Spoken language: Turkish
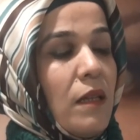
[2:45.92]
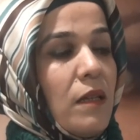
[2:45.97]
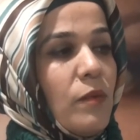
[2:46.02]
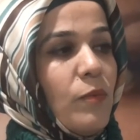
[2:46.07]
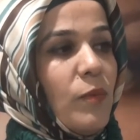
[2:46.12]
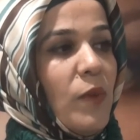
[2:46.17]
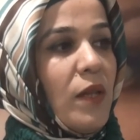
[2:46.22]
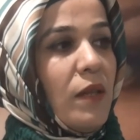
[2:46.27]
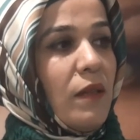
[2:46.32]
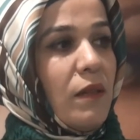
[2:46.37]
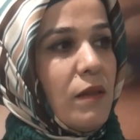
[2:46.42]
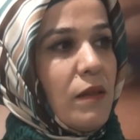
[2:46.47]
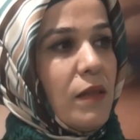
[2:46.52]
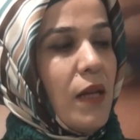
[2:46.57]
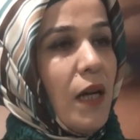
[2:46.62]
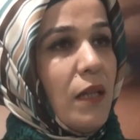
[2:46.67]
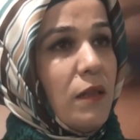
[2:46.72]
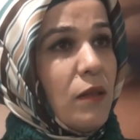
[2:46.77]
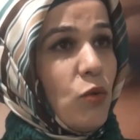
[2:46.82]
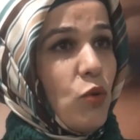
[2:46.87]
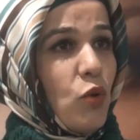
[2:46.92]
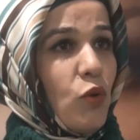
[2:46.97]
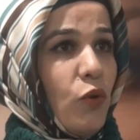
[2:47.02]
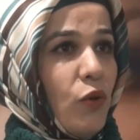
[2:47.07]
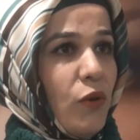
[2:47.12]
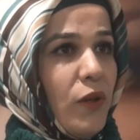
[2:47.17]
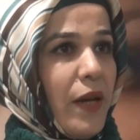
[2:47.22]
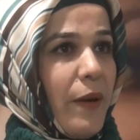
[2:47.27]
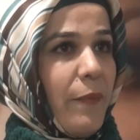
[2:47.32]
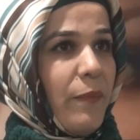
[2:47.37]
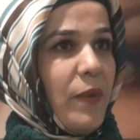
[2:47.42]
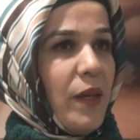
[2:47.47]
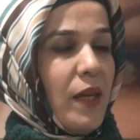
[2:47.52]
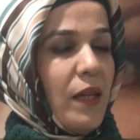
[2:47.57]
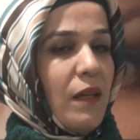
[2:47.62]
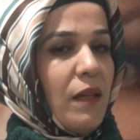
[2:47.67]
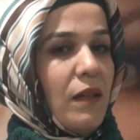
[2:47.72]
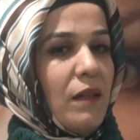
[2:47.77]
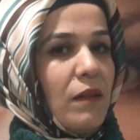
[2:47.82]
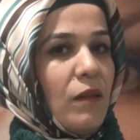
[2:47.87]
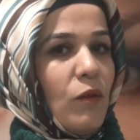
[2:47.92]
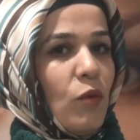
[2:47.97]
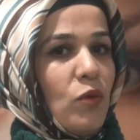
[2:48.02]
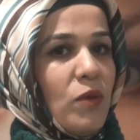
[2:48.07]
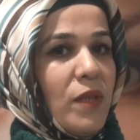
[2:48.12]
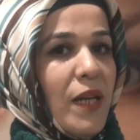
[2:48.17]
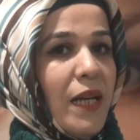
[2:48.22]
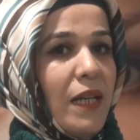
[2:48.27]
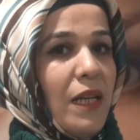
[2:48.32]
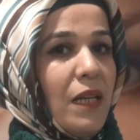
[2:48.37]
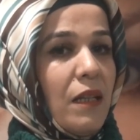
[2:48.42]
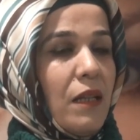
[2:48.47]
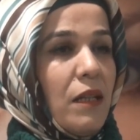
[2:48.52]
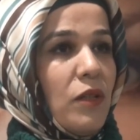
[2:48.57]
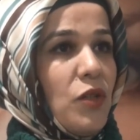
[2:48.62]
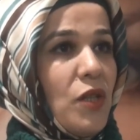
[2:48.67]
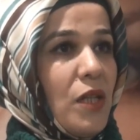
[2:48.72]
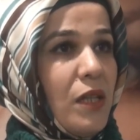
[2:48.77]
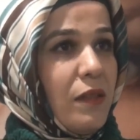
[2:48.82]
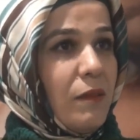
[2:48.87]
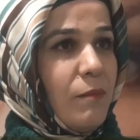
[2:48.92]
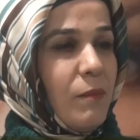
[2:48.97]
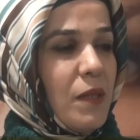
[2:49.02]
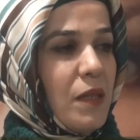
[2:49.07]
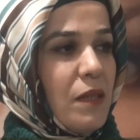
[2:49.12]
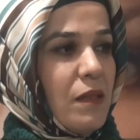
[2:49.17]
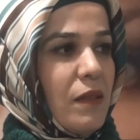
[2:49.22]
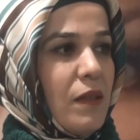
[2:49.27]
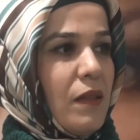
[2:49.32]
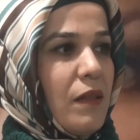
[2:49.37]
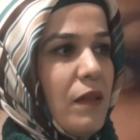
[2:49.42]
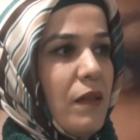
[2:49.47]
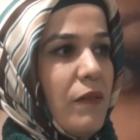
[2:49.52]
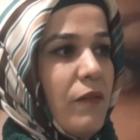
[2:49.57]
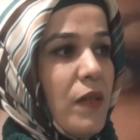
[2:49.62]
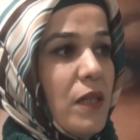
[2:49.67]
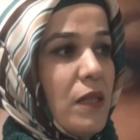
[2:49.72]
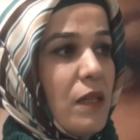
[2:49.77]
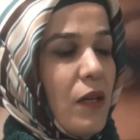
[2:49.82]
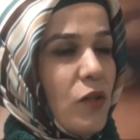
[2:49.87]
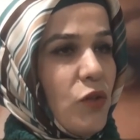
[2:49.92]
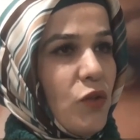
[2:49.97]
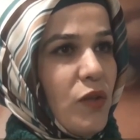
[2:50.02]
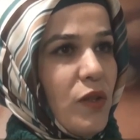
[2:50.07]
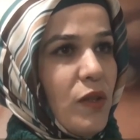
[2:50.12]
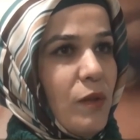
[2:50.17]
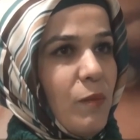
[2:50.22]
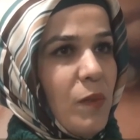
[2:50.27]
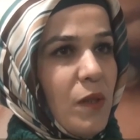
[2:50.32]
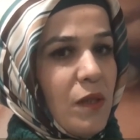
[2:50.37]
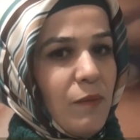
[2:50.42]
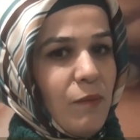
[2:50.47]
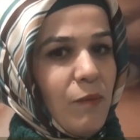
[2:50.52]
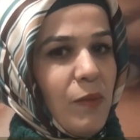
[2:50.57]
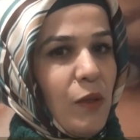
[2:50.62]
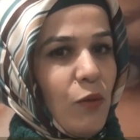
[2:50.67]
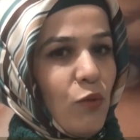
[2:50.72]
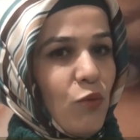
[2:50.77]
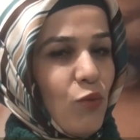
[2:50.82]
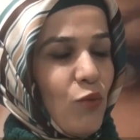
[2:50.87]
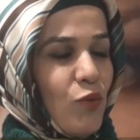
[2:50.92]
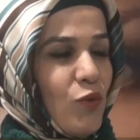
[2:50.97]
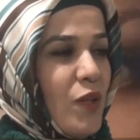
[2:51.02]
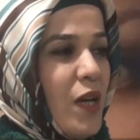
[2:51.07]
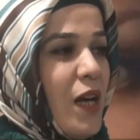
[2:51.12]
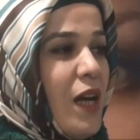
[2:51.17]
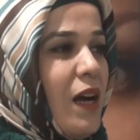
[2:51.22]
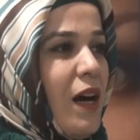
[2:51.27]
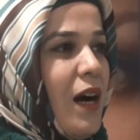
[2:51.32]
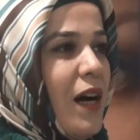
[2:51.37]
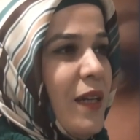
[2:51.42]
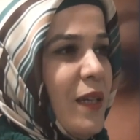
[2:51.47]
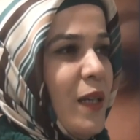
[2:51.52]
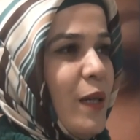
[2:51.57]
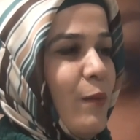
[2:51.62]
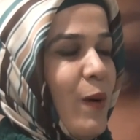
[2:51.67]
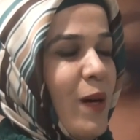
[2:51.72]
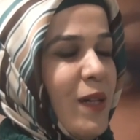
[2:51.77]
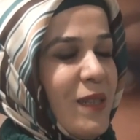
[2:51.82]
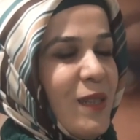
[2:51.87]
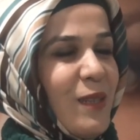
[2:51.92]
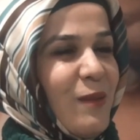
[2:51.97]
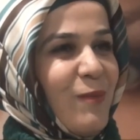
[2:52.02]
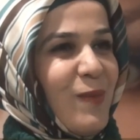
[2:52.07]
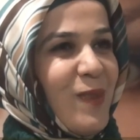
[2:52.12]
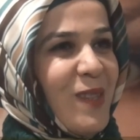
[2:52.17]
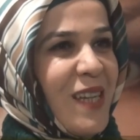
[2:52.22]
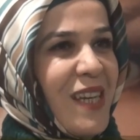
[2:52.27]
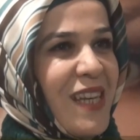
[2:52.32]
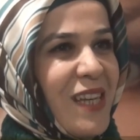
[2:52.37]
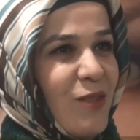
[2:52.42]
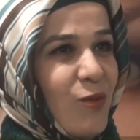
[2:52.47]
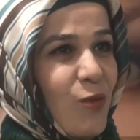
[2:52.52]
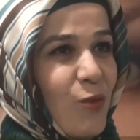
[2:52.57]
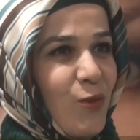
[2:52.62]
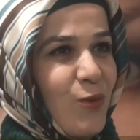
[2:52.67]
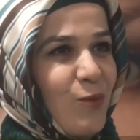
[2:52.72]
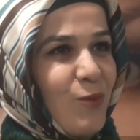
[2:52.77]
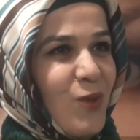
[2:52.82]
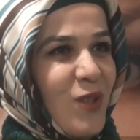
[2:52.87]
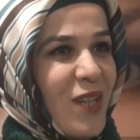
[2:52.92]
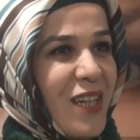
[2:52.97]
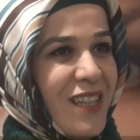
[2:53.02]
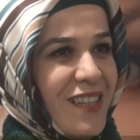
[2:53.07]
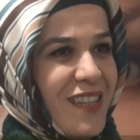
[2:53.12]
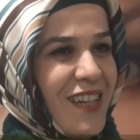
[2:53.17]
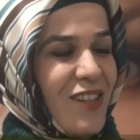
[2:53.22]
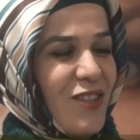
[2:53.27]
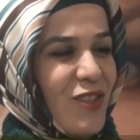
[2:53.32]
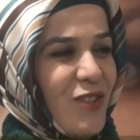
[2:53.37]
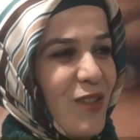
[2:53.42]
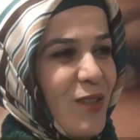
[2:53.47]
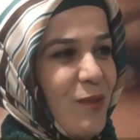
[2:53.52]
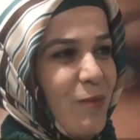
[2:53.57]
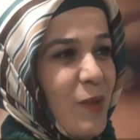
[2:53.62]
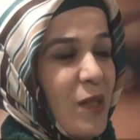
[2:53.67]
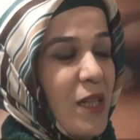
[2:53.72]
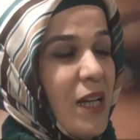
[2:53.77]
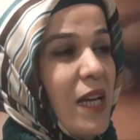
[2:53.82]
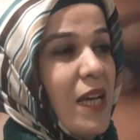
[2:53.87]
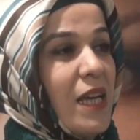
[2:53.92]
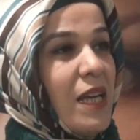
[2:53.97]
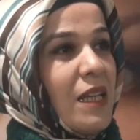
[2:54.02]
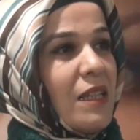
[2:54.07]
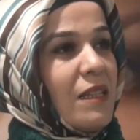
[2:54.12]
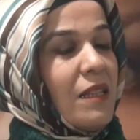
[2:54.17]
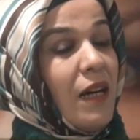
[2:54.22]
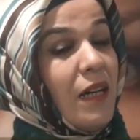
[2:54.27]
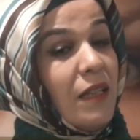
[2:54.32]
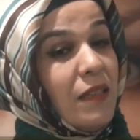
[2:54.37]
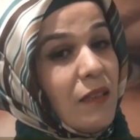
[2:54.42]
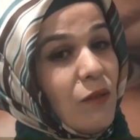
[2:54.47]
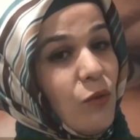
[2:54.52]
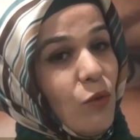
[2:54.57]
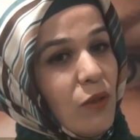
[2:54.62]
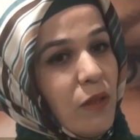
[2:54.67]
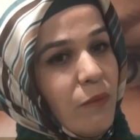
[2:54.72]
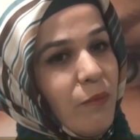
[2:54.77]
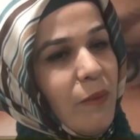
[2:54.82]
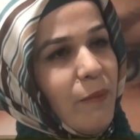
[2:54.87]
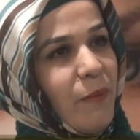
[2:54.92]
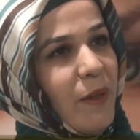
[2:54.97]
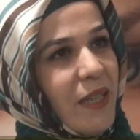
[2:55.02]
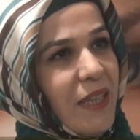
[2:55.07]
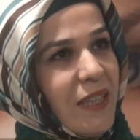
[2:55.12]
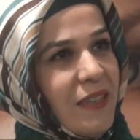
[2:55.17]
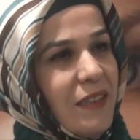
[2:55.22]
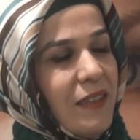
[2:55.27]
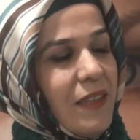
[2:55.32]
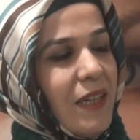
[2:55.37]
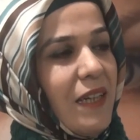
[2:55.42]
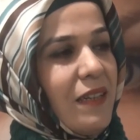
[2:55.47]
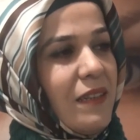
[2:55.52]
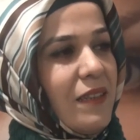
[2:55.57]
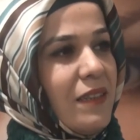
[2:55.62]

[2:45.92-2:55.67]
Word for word: Şimdi e, sağlık çok önemli. Ee, özellikle cildimiz e, ve saçlarımız biliyorsunuz aynaya baktığımızda ilk gördüğümüz şey saçlarımız sağlıklı olabilmek adına